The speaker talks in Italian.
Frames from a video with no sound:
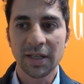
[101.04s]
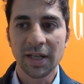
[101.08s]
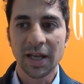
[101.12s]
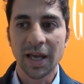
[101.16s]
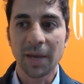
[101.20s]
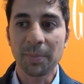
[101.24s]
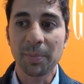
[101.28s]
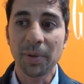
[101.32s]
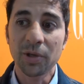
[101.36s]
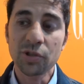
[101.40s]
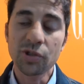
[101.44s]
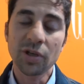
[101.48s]

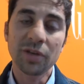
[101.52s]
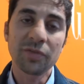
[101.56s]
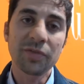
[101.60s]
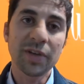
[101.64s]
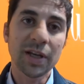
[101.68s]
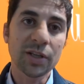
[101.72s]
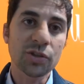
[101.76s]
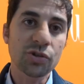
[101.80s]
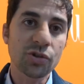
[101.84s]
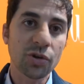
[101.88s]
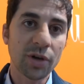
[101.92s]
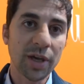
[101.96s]
E poi c'è il
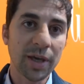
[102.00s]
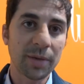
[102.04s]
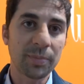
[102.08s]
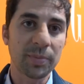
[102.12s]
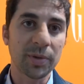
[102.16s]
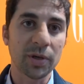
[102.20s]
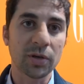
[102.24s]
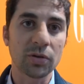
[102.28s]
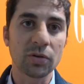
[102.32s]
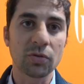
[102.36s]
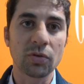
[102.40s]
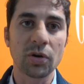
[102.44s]
viaggio
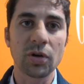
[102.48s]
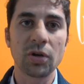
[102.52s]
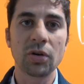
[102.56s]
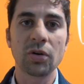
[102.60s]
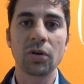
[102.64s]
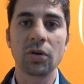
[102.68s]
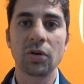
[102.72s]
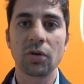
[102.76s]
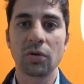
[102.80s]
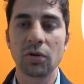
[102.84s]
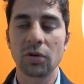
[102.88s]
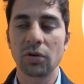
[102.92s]
epico,
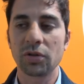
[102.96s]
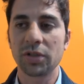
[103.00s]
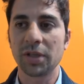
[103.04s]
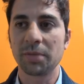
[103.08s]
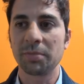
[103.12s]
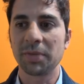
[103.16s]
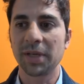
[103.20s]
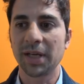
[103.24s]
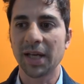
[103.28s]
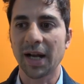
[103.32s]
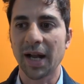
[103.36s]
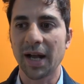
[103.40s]
quello, quello
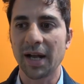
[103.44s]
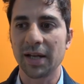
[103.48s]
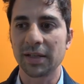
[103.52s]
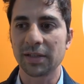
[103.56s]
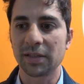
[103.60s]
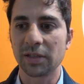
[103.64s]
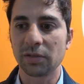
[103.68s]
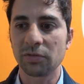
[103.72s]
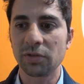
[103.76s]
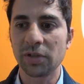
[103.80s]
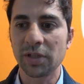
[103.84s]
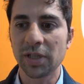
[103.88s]
dei
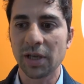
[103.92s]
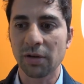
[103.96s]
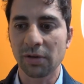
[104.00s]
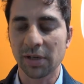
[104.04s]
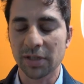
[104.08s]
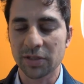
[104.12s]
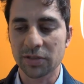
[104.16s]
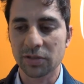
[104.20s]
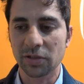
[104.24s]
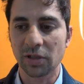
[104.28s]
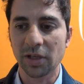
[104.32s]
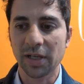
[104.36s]
migranti, quindi è
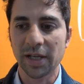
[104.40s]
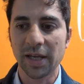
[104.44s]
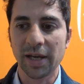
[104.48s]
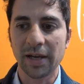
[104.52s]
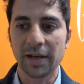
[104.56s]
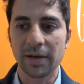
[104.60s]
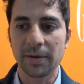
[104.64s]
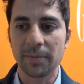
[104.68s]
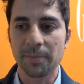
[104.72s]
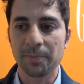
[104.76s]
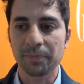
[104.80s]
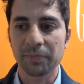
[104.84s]
una
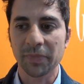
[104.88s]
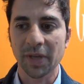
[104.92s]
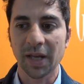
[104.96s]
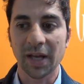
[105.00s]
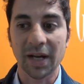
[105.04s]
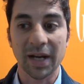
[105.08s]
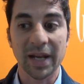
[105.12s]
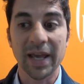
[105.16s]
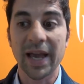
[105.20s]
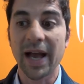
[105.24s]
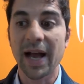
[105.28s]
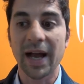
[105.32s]
storia
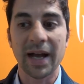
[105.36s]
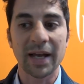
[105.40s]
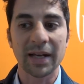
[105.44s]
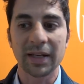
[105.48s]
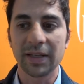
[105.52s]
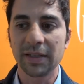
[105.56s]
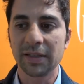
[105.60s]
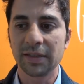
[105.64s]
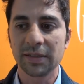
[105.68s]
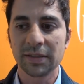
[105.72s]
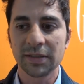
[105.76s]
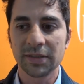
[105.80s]

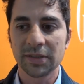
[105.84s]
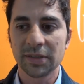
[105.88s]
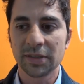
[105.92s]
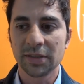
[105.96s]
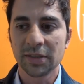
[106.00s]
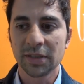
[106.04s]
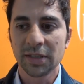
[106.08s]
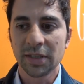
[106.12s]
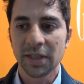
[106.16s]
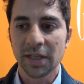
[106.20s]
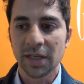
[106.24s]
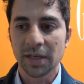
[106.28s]
reale
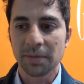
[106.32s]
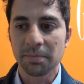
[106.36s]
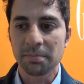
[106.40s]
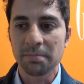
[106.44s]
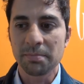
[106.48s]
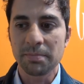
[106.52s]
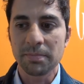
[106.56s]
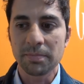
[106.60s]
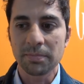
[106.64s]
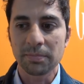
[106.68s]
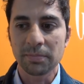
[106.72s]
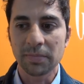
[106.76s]

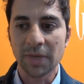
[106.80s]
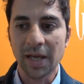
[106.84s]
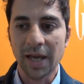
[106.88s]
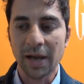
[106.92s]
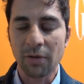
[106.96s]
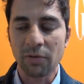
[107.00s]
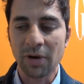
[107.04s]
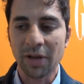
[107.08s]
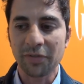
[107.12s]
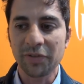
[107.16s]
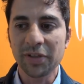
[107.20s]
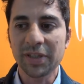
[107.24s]
è
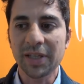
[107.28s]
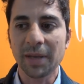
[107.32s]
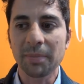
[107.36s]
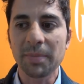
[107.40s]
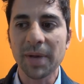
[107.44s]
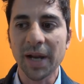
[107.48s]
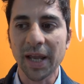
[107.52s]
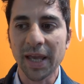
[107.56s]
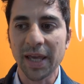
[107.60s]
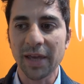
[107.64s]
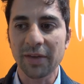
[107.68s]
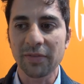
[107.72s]
una vita
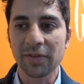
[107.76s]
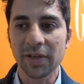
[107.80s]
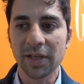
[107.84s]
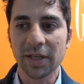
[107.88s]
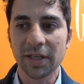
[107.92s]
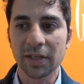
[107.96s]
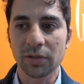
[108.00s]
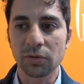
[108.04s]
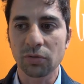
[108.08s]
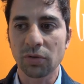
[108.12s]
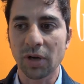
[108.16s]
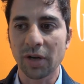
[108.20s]
breve
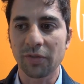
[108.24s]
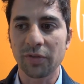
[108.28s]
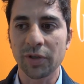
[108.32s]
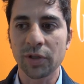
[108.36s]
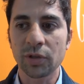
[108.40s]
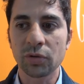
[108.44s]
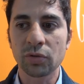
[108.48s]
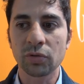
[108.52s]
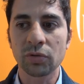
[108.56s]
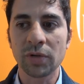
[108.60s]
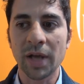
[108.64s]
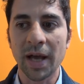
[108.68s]
che dura
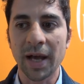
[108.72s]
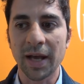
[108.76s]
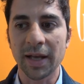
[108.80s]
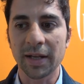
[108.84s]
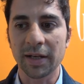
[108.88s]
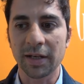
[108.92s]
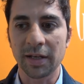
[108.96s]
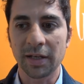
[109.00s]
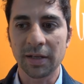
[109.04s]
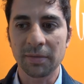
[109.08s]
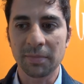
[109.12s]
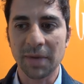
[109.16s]
21
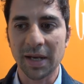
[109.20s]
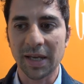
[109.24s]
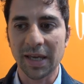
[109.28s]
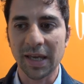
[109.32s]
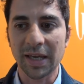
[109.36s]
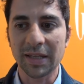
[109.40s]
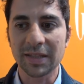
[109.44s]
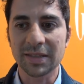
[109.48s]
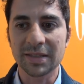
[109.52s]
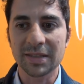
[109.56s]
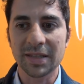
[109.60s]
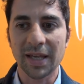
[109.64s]
anni ma che
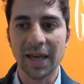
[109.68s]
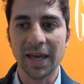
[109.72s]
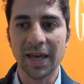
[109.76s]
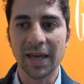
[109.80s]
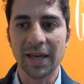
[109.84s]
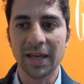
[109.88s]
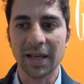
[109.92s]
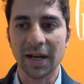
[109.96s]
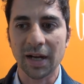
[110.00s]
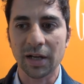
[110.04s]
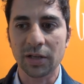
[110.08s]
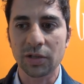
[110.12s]
in
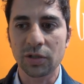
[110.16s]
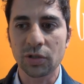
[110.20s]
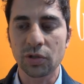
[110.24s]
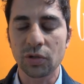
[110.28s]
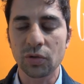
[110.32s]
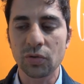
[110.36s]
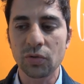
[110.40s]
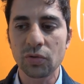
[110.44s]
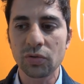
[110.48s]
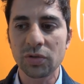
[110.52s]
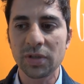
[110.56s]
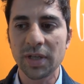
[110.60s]
sé
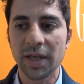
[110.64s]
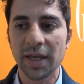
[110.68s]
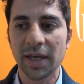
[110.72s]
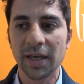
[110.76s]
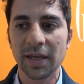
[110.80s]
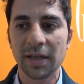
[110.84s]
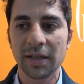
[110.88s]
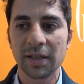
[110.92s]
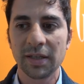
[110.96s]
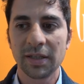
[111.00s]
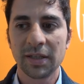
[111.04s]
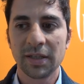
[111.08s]

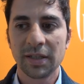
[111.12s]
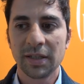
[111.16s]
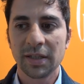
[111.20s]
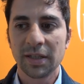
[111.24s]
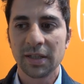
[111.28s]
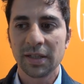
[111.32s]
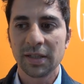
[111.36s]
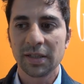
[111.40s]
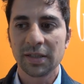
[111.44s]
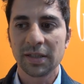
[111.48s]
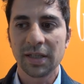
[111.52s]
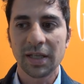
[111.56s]
racchiude
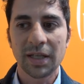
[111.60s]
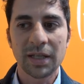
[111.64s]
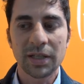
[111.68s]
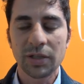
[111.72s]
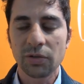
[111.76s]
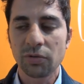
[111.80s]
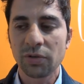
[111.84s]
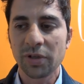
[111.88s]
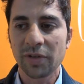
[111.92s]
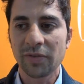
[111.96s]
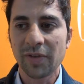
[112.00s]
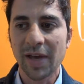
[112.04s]

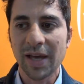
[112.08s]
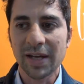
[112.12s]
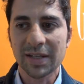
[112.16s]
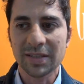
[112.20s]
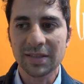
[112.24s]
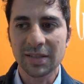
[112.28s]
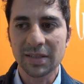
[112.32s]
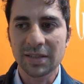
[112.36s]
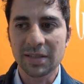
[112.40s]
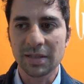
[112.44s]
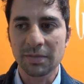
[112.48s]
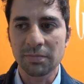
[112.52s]
degli
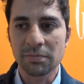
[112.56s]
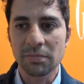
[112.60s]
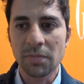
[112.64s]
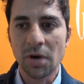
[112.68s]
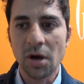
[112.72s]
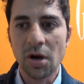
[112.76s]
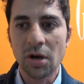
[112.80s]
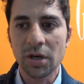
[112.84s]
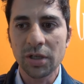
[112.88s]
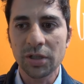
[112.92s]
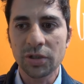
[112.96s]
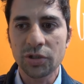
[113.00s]
universi
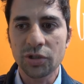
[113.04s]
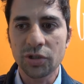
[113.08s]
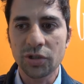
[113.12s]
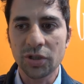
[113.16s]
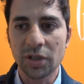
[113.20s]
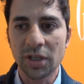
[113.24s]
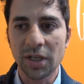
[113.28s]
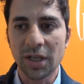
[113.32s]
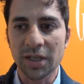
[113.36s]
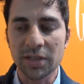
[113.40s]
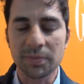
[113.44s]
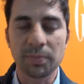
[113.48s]

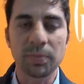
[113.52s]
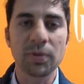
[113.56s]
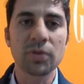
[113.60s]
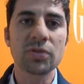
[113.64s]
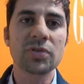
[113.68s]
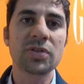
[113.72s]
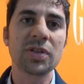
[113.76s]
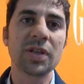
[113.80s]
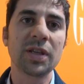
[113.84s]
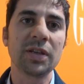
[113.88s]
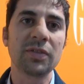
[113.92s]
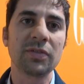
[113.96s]
simbolici
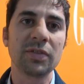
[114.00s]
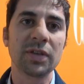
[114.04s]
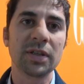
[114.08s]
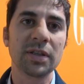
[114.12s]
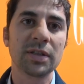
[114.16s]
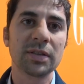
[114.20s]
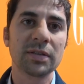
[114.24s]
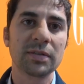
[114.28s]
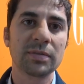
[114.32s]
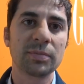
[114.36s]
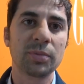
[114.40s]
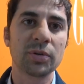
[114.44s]
esplosivi,
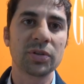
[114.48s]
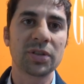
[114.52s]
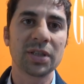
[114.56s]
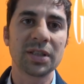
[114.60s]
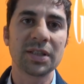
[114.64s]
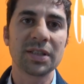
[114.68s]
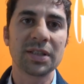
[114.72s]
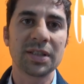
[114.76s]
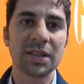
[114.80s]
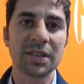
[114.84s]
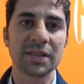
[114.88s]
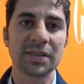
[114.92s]

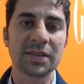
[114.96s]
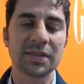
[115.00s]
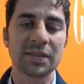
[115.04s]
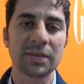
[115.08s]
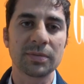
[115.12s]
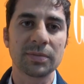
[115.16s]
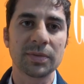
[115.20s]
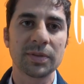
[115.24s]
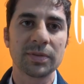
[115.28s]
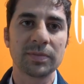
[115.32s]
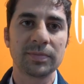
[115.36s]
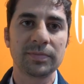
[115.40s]

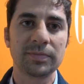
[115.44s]
potentissimi.